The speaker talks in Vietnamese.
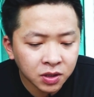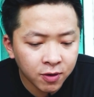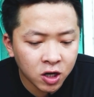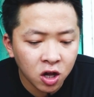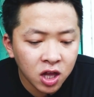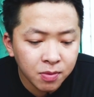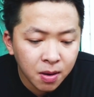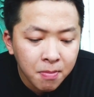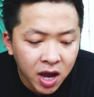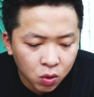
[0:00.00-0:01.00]
và có thêm
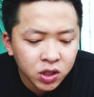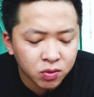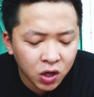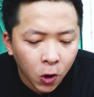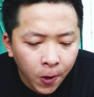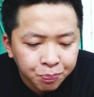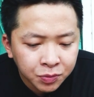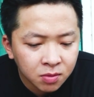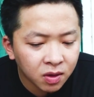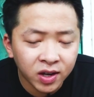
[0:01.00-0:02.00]
nấm mèo ở trong này nữa
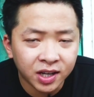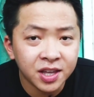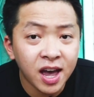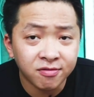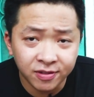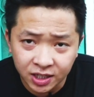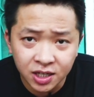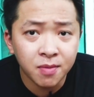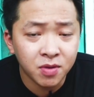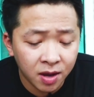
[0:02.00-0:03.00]
nhưng mà về cái gia vị
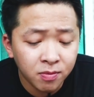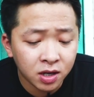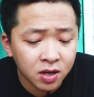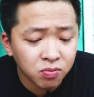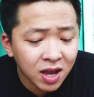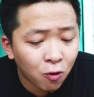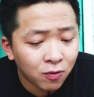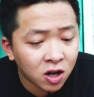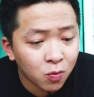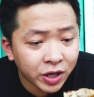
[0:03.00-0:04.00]
nêm nếm thì nó giống nhau
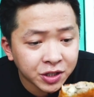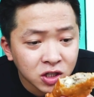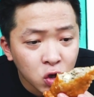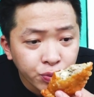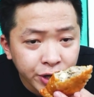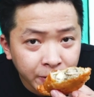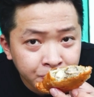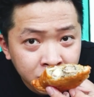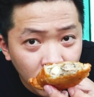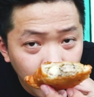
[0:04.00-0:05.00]
và có một cái trứng cút nữa nè
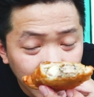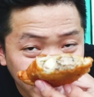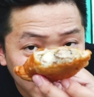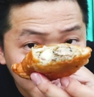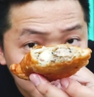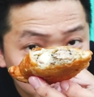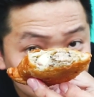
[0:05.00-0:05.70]
đố các bạn thấy